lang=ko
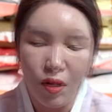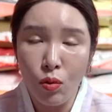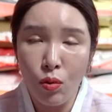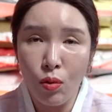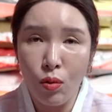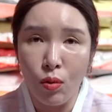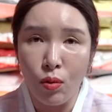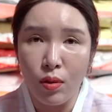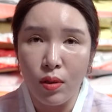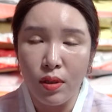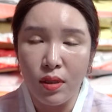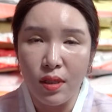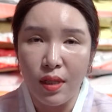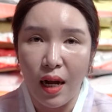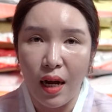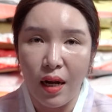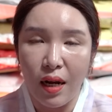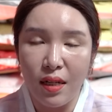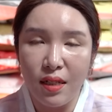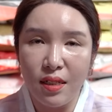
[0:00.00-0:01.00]
꼭
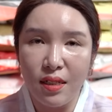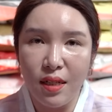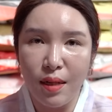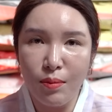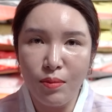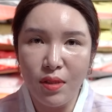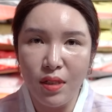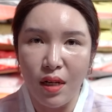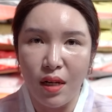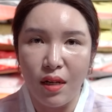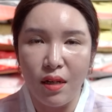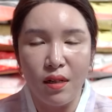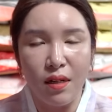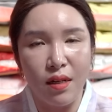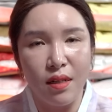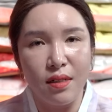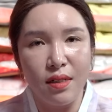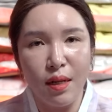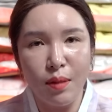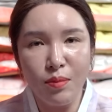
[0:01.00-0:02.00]
나가는 삼재,
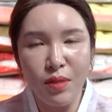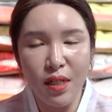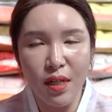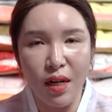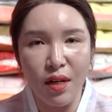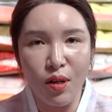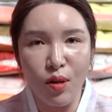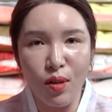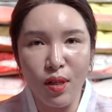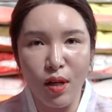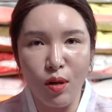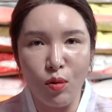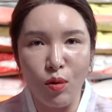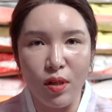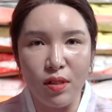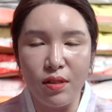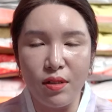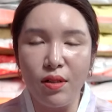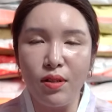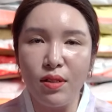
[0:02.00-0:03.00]
예, 삼재가 꼈다고
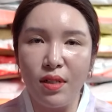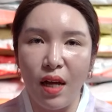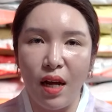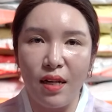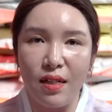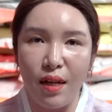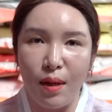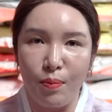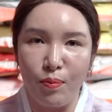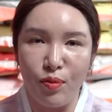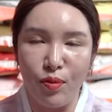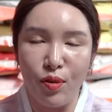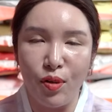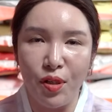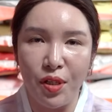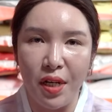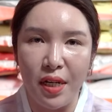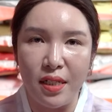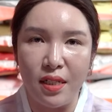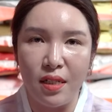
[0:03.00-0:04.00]
해서 다 나쁜
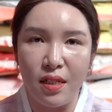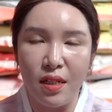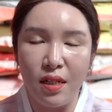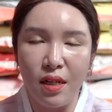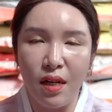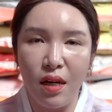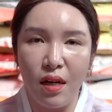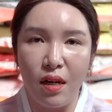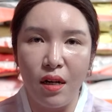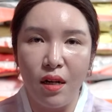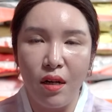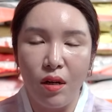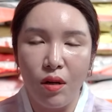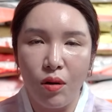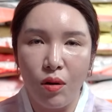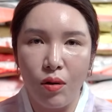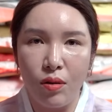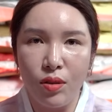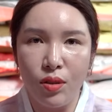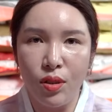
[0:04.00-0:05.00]
건 아니니까
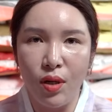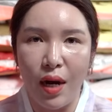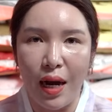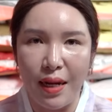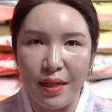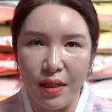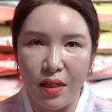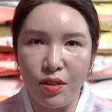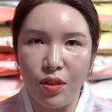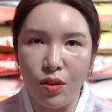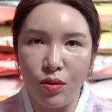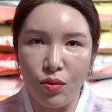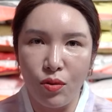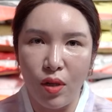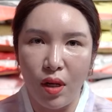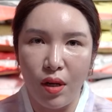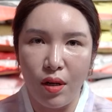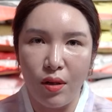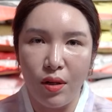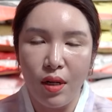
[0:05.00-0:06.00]
걱정 안 하셔도
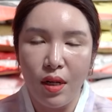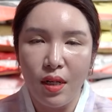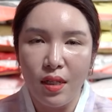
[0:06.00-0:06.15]
돼요.